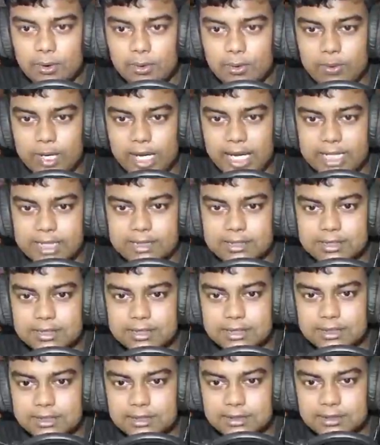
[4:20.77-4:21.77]
नाइस
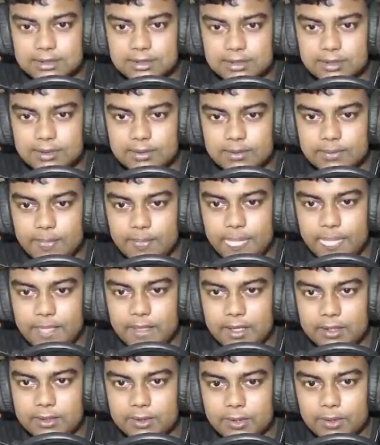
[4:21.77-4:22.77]

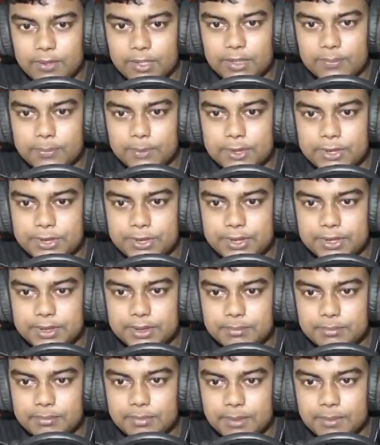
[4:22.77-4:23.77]
गो फॉर द पुश
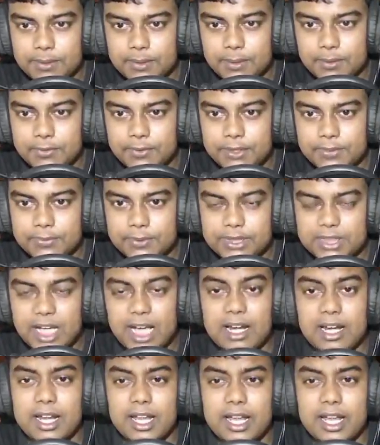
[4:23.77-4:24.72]
ये गो फॉर द पुश अरे